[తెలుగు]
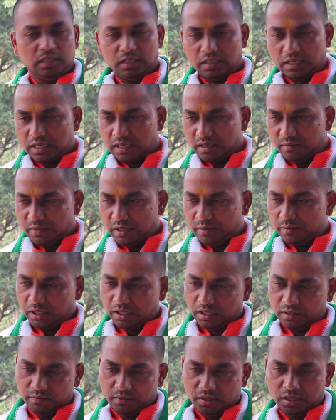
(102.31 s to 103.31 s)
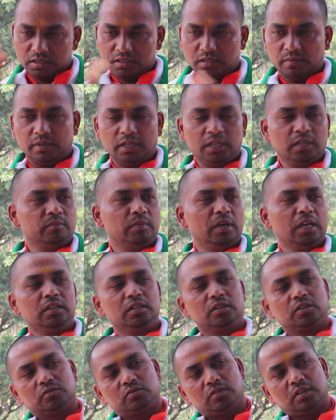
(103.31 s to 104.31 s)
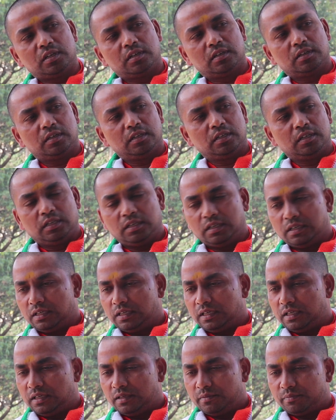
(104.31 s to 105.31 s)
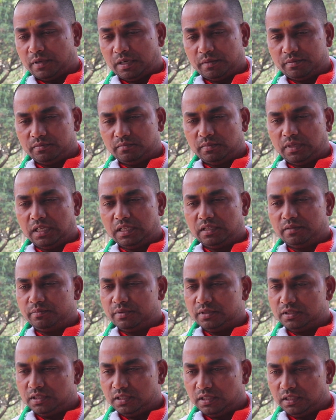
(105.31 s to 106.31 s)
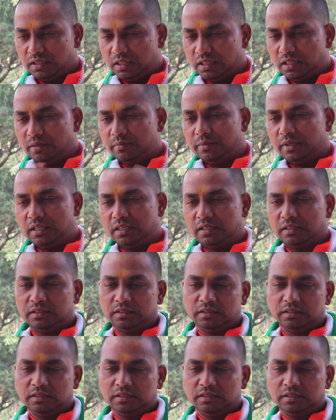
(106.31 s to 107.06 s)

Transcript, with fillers: నేను అక్కడ మా అమ్మకి టిఫిన్ చేద్దామని నేను బయలుదేరుతున్నాను అంటే పాపం బాధ అనిపించి ఏందమ్మా